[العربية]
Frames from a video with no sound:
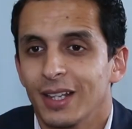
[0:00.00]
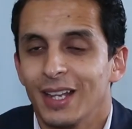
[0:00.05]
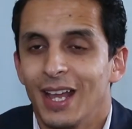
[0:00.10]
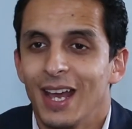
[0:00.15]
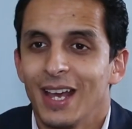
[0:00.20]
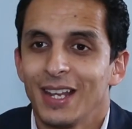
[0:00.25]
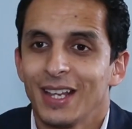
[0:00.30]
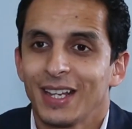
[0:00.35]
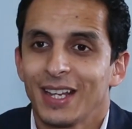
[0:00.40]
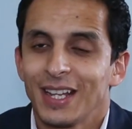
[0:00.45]

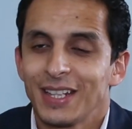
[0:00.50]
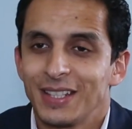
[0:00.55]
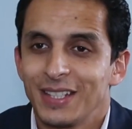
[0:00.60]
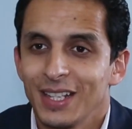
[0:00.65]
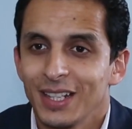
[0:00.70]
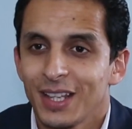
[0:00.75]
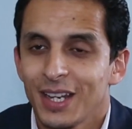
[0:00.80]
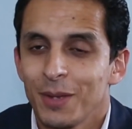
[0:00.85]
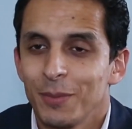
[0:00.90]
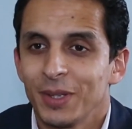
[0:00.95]
الحلقات
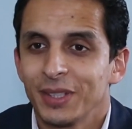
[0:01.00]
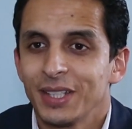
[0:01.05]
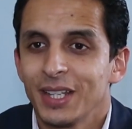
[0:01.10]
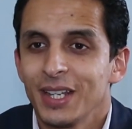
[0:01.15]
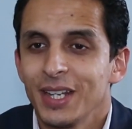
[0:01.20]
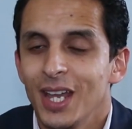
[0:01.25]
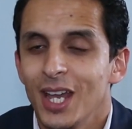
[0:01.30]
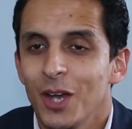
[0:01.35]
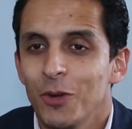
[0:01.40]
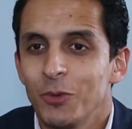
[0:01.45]
ديال
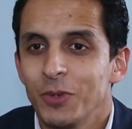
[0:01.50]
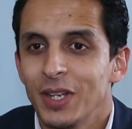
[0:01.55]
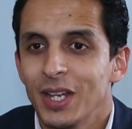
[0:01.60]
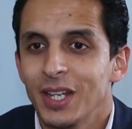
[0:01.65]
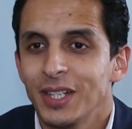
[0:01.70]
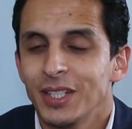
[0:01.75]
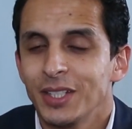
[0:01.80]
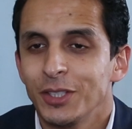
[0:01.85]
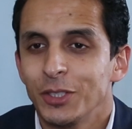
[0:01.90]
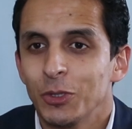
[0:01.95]
رمضان
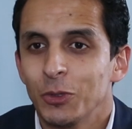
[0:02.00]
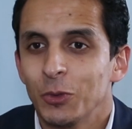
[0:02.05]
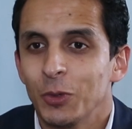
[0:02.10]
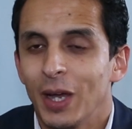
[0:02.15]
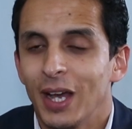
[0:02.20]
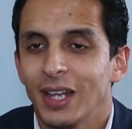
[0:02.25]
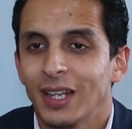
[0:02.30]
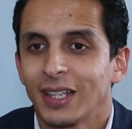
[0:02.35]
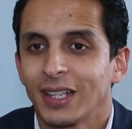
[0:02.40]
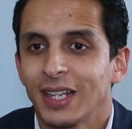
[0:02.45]
حاولنا ان نديروا
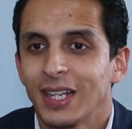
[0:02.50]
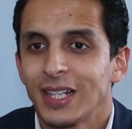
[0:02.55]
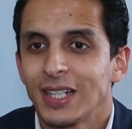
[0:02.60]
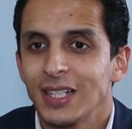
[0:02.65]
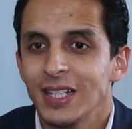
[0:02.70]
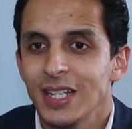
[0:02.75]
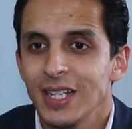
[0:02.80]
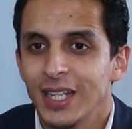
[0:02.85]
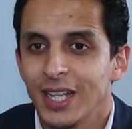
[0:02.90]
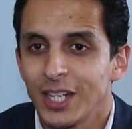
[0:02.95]

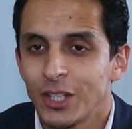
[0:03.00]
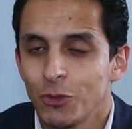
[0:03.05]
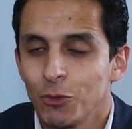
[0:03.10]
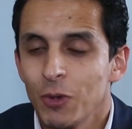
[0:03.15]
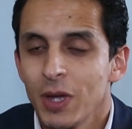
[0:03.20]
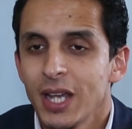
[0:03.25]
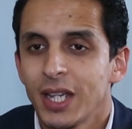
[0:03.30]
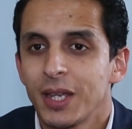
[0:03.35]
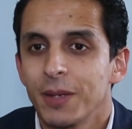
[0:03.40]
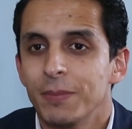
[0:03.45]
حلقات اللي
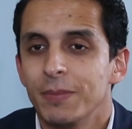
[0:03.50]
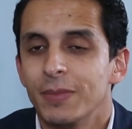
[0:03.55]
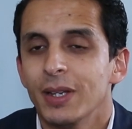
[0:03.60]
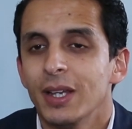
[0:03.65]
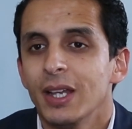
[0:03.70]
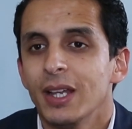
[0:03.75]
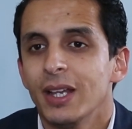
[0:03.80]
كتواكب